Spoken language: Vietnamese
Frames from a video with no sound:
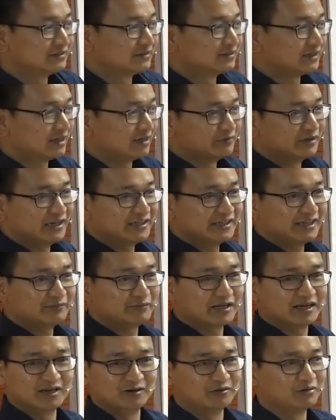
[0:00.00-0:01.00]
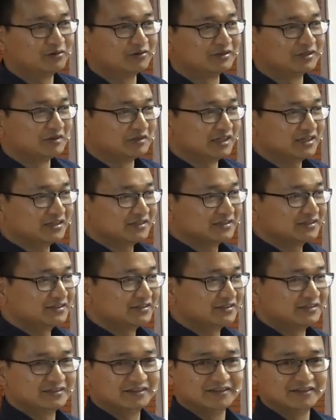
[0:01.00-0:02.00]
nào mấy anh em mặt đầu hiểu chưa
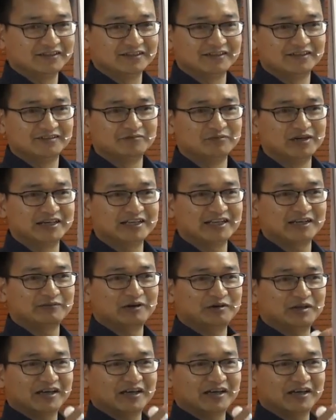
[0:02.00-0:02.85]
mấy anh em áo